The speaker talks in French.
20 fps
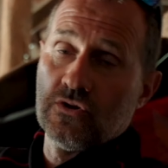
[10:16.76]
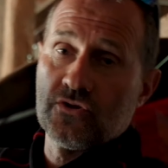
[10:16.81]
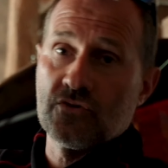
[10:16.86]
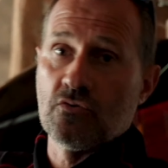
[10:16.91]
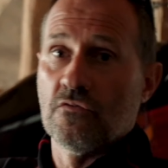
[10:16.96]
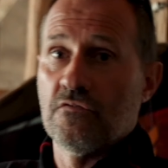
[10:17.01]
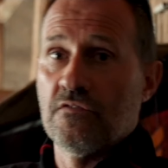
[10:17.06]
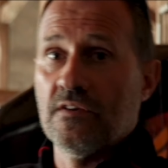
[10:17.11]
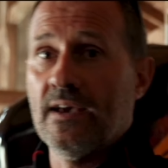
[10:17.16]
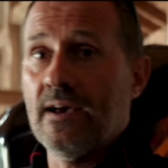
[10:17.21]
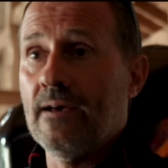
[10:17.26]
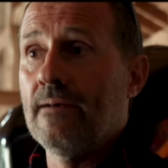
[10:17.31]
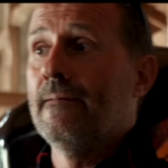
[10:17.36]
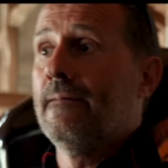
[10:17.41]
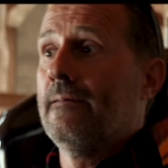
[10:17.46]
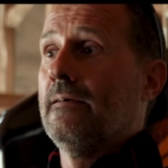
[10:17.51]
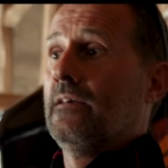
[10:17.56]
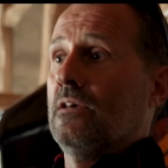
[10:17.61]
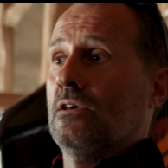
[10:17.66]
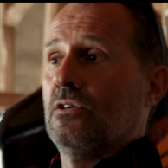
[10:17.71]
l'eau lorsqu'on fait
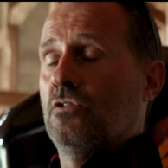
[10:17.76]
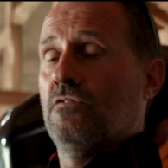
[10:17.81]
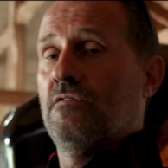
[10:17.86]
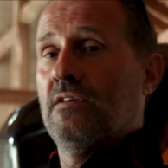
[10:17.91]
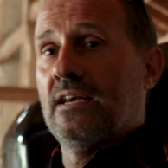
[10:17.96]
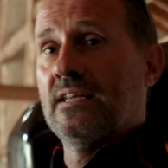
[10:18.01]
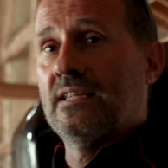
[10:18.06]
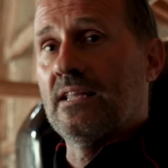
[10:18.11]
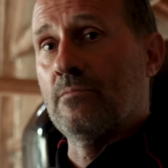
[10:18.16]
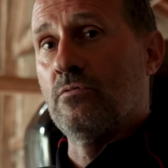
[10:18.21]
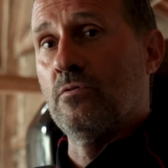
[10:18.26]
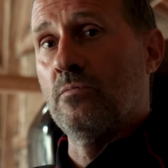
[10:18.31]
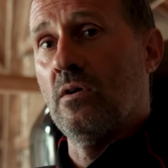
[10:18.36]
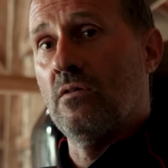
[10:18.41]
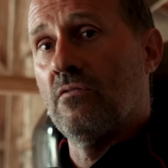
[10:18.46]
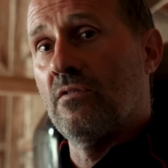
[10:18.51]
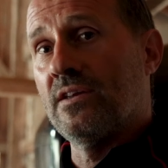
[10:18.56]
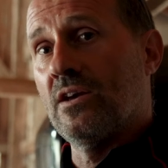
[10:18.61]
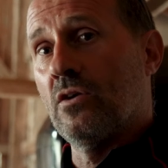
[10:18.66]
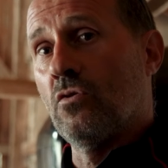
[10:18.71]
que
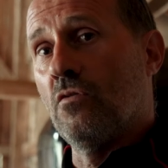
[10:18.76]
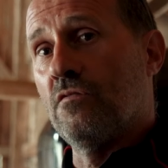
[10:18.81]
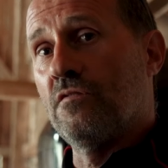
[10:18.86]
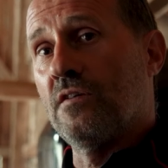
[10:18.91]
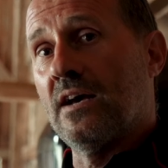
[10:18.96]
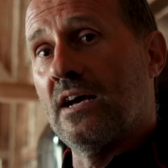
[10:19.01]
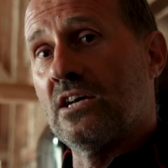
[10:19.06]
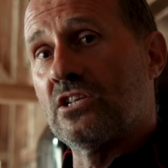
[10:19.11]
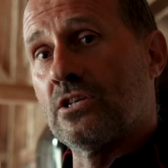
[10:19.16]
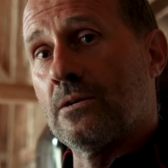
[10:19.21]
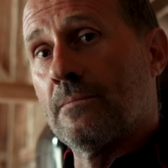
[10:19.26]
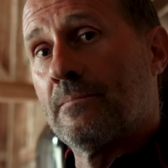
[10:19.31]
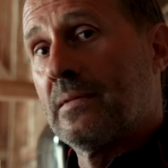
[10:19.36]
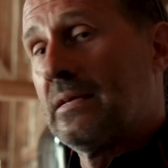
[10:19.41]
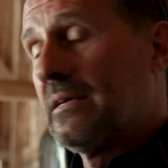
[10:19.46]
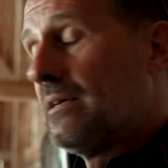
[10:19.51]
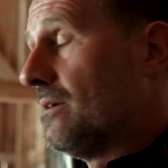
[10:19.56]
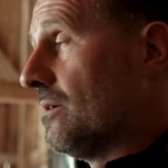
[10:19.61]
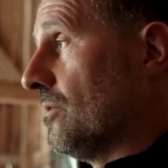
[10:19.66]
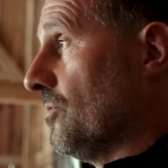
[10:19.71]
véritablement envoyer un gros ferrage.
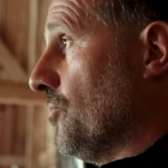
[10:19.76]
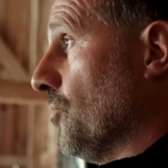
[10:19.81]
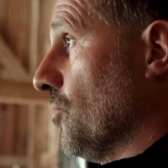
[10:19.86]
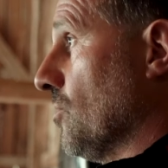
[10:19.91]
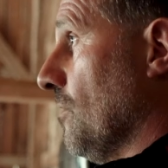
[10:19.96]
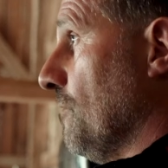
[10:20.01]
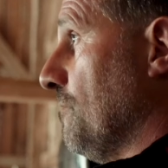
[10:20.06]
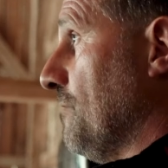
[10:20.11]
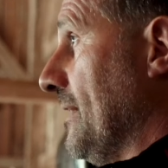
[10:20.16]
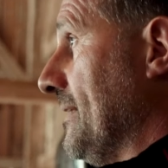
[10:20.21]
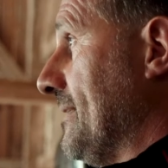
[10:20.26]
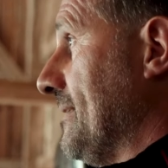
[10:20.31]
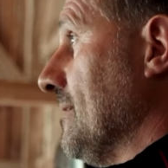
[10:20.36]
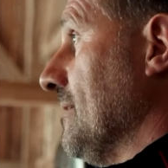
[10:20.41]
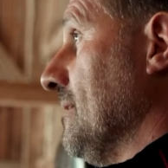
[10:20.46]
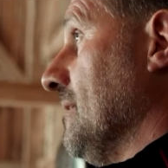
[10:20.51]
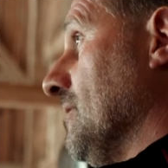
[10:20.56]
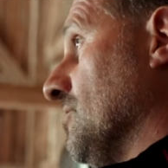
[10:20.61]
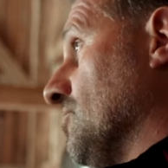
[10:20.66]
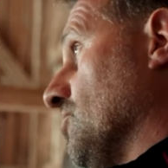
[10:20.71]
Donc en
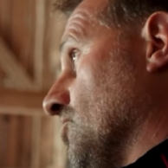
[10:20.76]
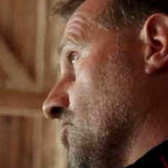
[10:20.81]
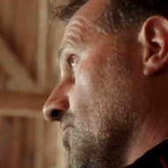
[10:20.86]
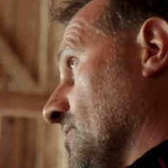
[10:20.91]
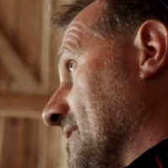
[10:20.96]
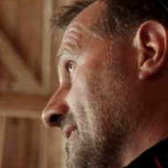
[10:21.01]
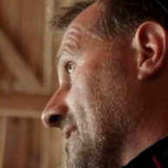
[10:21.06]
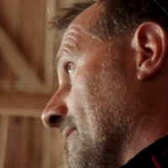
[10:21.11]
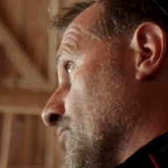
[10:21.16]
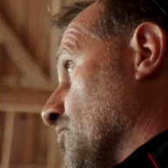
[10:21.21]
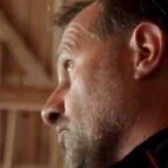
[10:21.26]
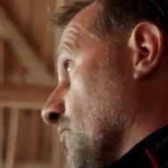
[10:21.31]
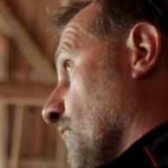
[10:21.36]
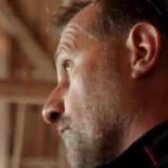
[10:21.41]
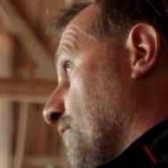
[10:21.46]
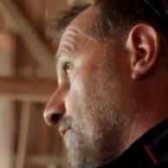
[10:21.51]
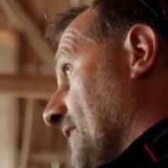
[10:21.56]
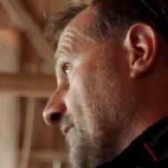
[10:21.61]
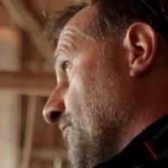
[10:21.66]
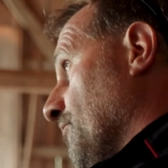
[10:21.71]
fait, ce sont des
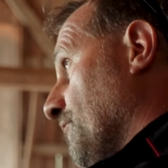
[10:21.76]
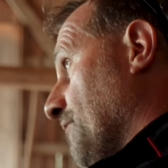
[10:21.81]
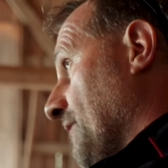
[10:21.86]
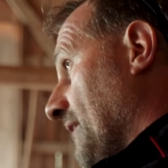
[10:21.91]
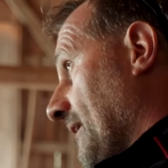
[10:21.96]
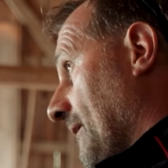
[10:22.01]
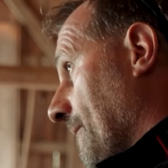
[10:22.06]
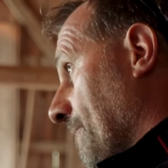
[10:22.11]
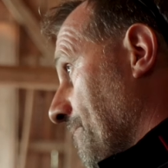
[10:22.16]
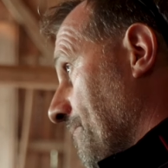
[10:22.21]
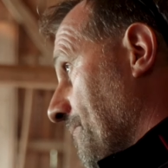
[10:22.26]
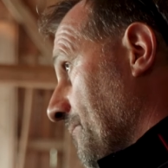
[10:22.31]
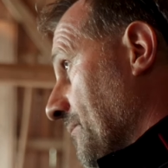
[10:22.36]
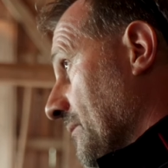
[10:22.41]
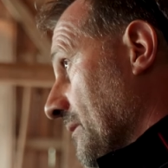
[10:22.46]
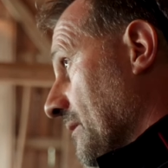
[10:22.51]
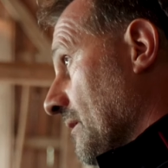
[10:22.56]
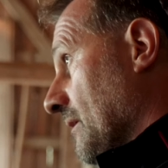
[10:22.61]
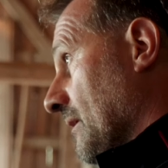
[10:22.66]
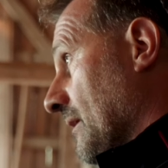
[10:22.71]
hameçons fins de fer
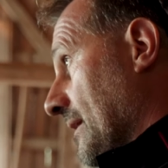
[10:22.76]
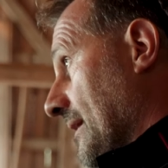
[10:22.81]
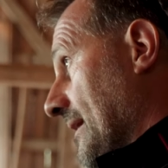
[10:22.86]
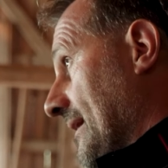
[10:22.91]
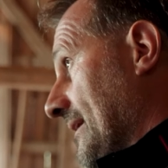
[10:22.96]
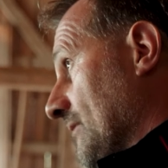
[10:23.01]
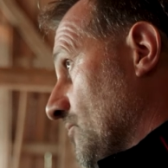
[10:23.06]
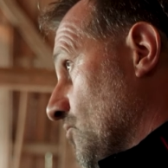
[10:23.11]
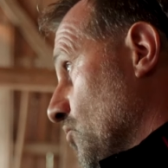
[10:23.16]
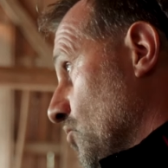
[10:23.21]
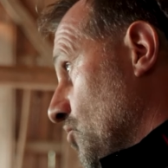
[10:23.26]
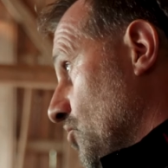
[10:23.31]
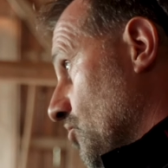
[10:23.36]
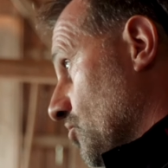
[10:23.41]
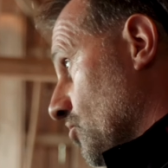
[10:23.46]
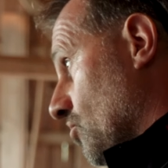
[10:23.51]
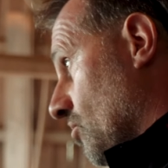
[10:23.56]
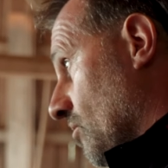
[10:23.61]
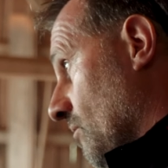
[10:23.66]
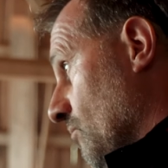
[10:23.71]
et à la
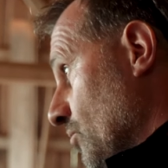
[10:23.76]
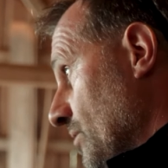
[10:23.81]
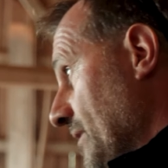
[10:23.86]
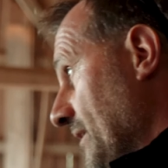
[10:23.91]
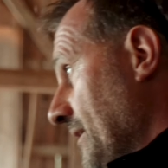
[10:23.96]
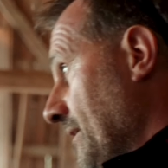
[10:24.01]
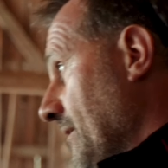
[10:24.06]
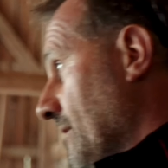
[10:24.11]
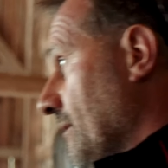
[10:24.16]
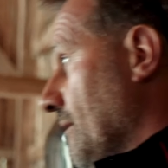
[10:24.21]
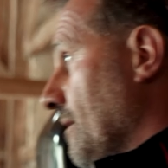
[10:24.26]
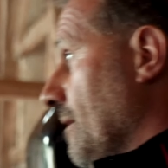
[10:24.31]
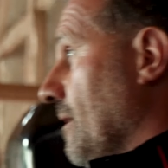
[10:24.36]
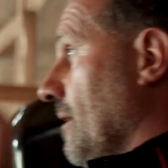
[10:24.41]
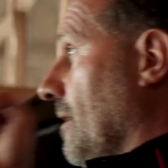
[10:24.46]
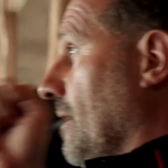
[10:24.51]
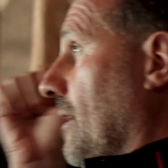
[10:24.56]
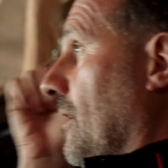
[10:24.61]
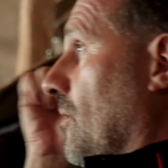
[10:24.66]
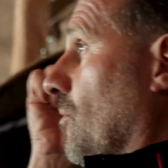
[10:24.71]
touche, en mouline
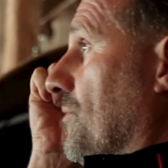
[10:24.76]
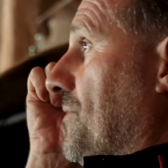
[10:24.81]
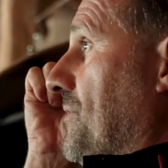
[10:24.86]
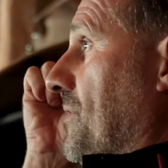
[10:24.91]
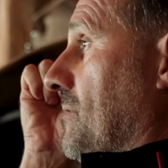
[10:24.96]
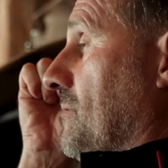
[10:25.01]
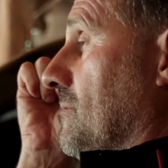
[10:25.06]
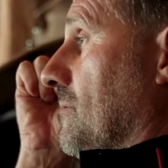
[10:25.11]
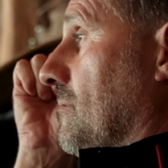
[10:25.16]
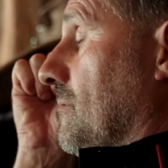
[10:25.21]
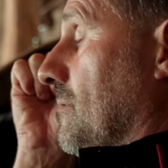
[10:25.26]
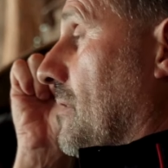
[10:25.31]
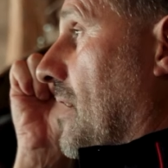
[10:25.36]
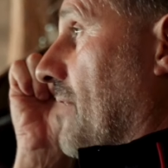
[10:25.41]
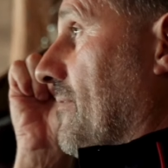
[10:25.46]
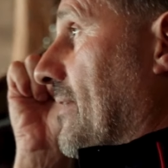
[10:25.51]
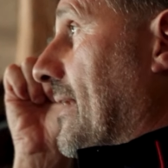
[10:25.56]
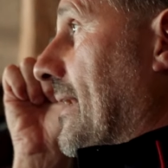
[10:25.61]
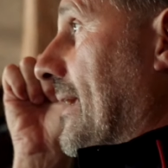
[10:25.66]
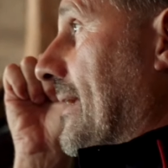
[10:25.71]
et on tend
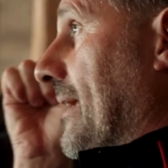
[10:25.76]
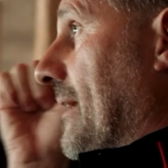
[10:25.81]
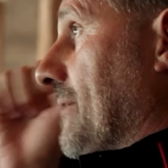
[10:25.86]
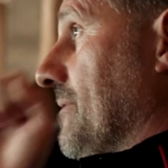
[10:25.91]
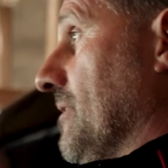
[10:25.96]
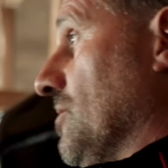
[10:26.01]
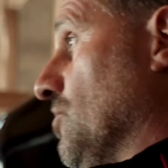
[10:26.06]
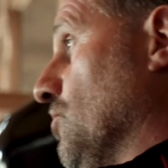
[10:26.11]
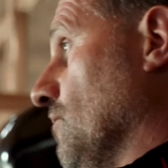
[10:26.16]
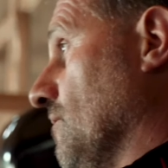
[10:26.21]
avec la canne. Et